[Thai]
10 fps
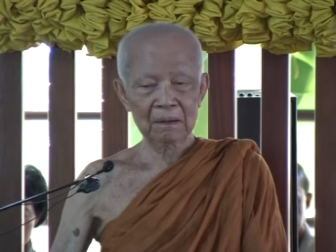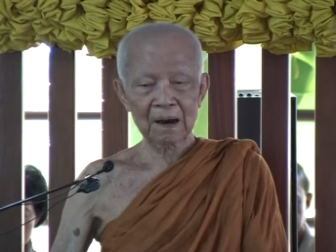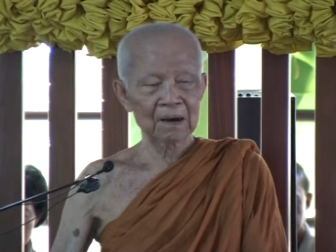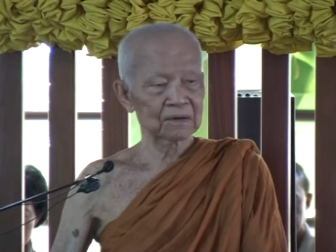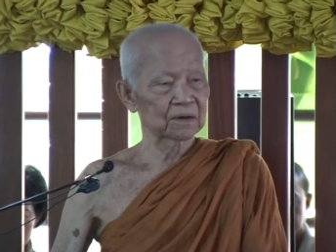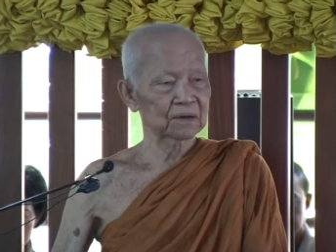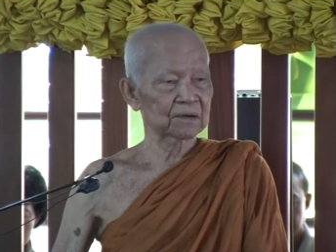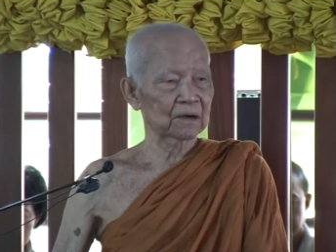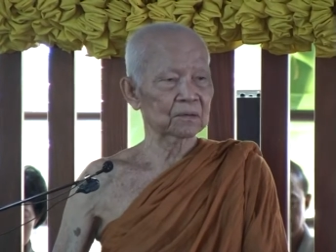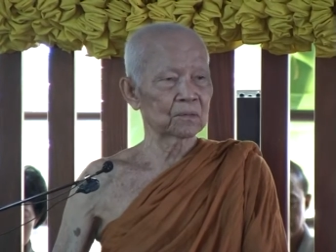ค่าศึก
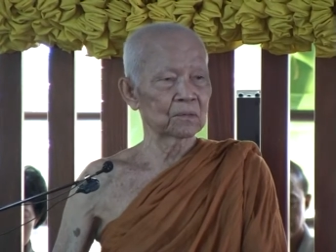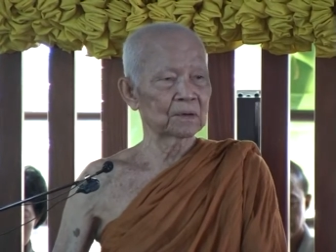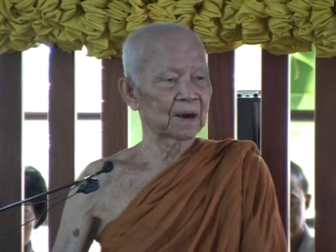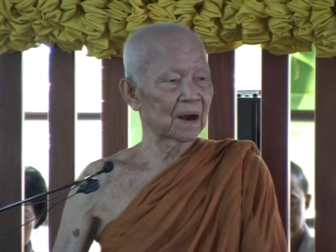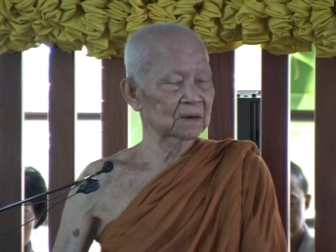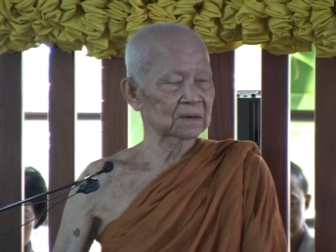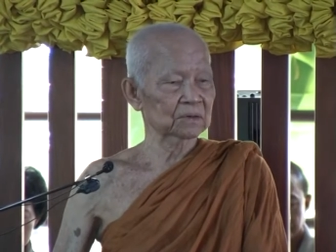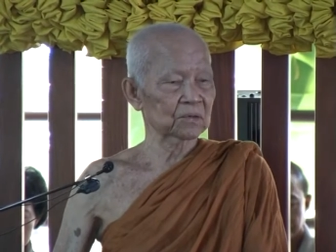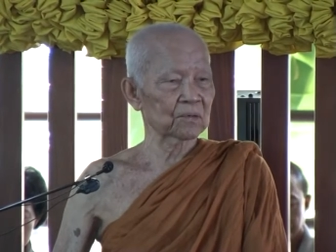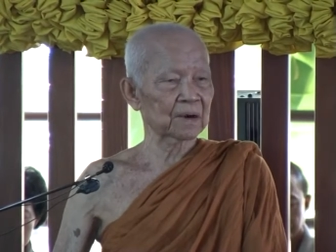ศัตรูหรือค่าศึก
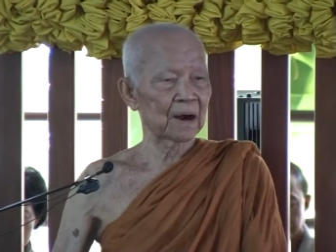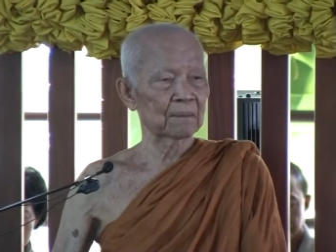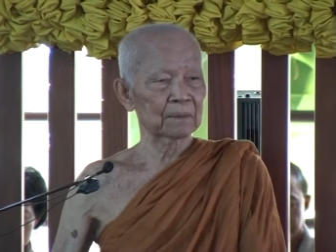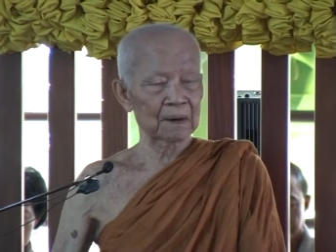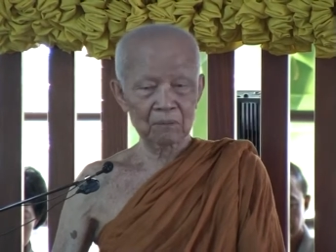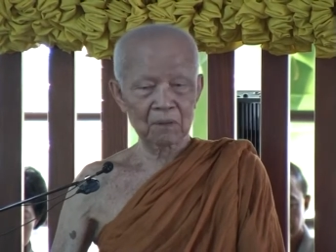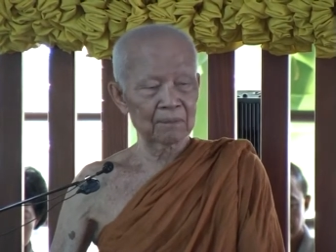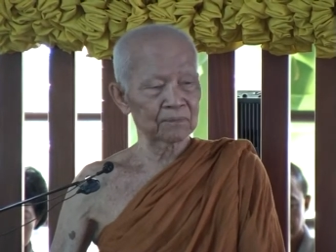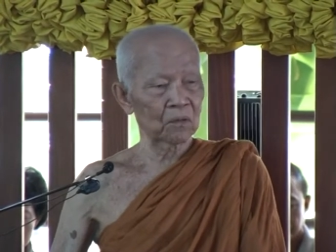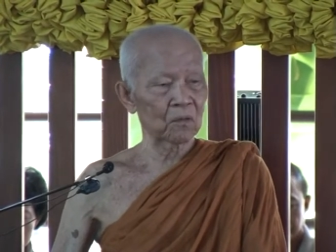สงครามกับควา
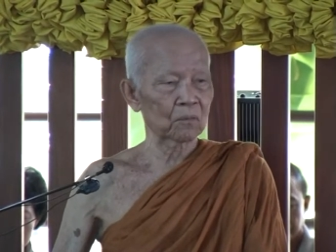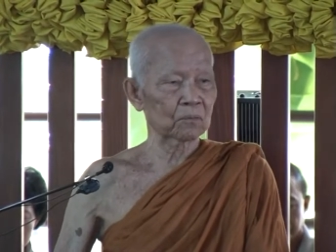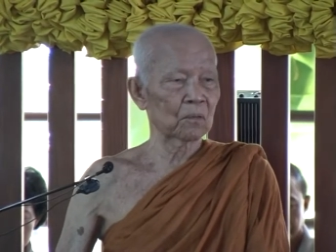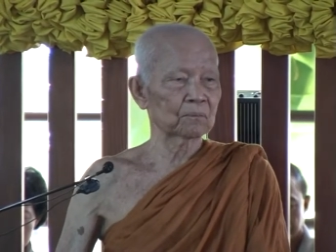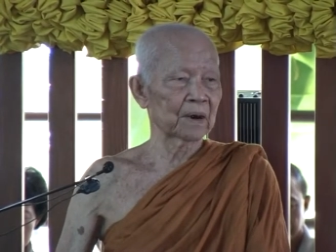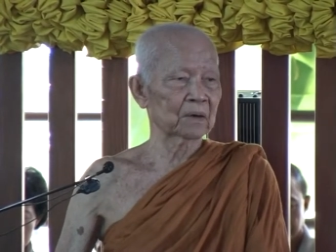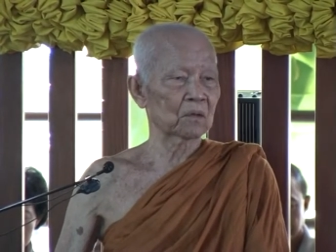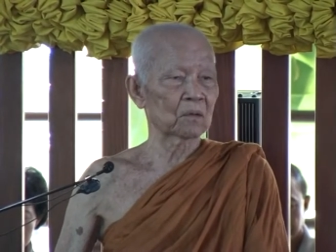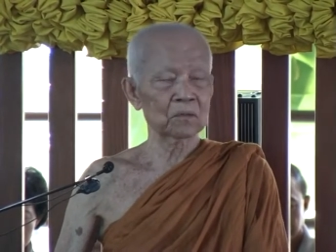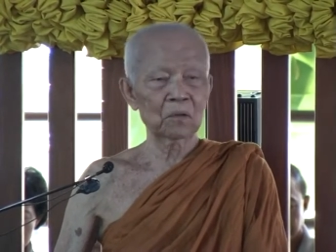มสงบร่มเย็น
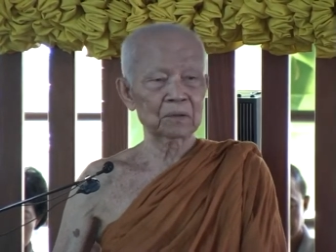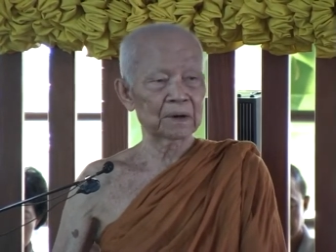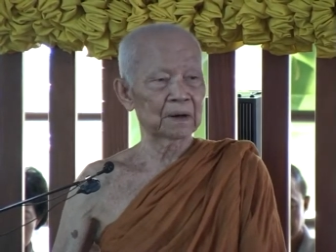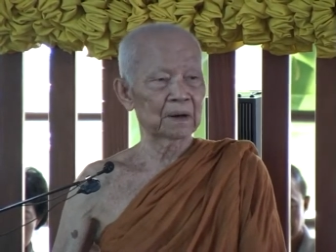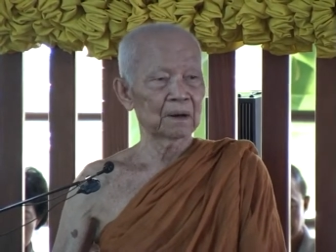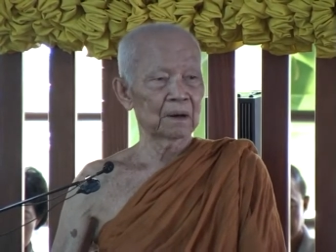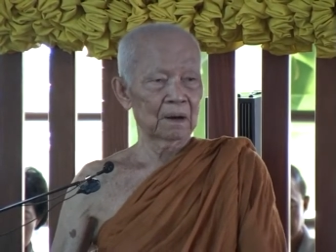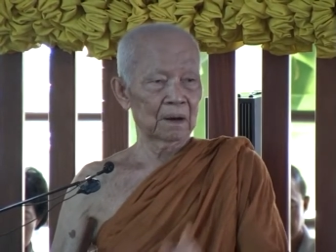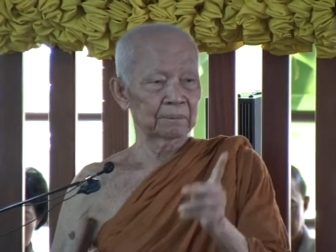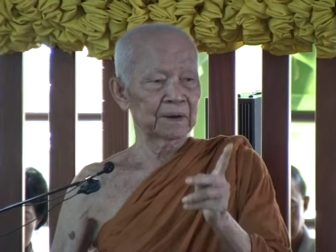ของโลกนี้
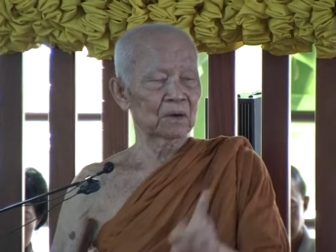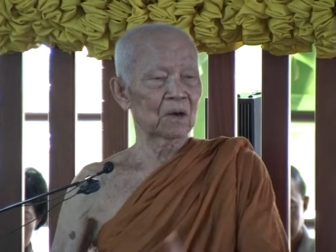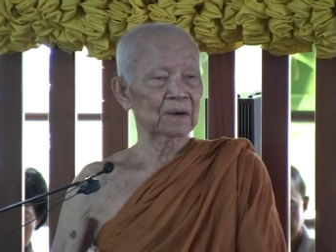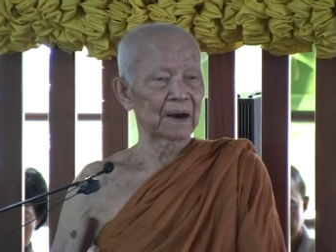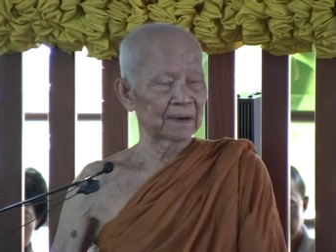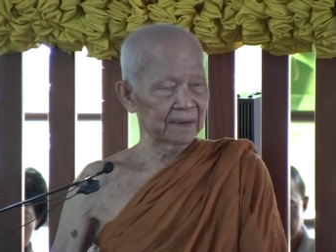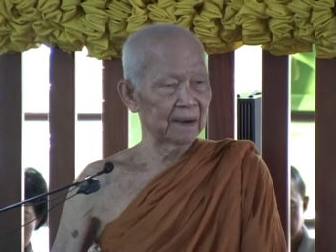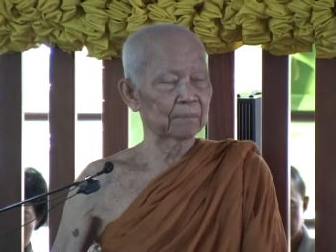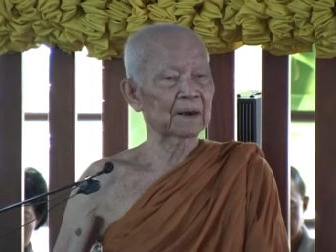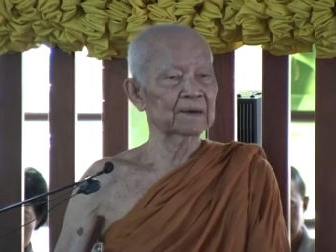หรือพี่น้องหลายเที
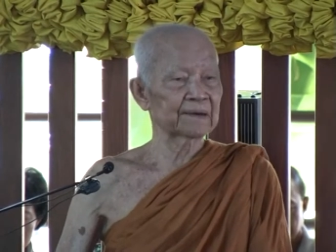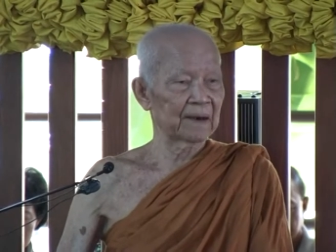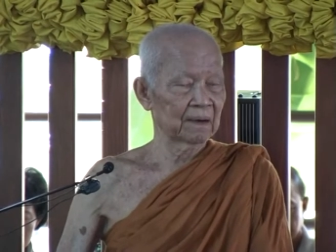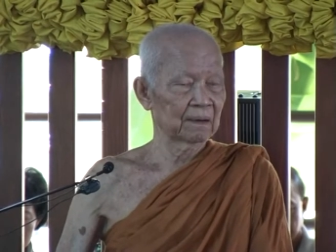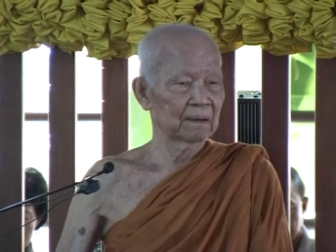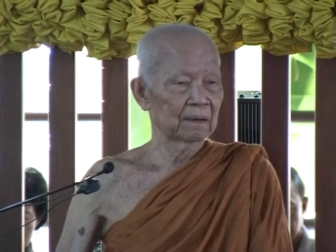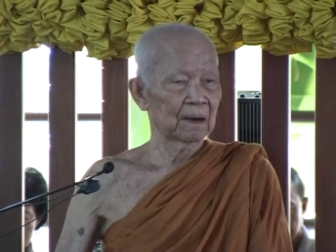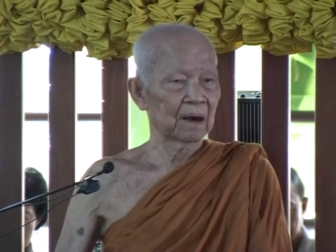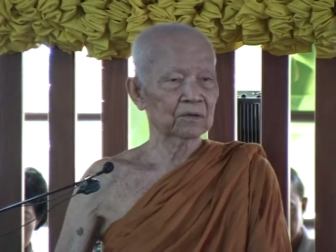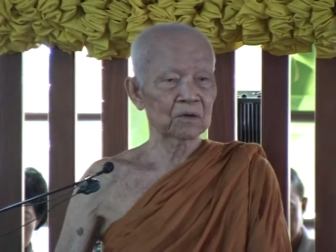ยบกันสิ
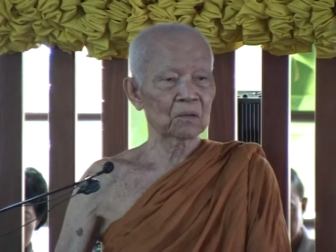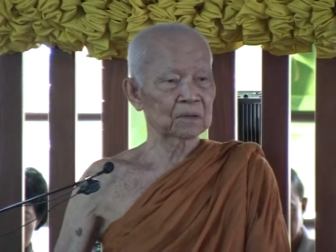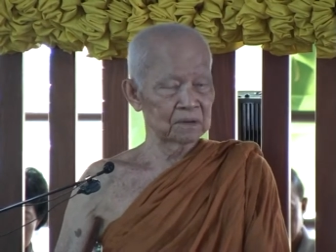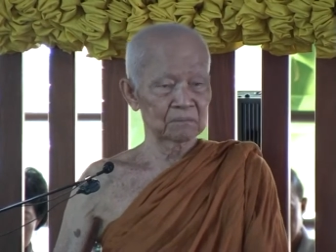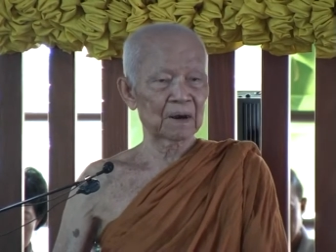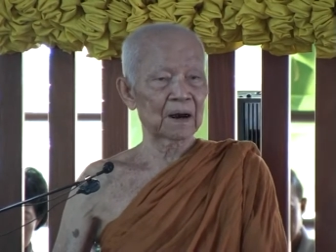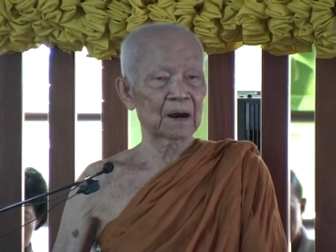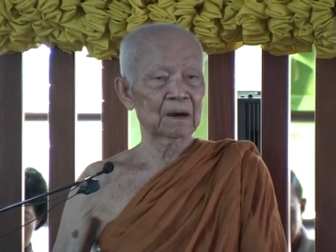เอายกขึ้นมา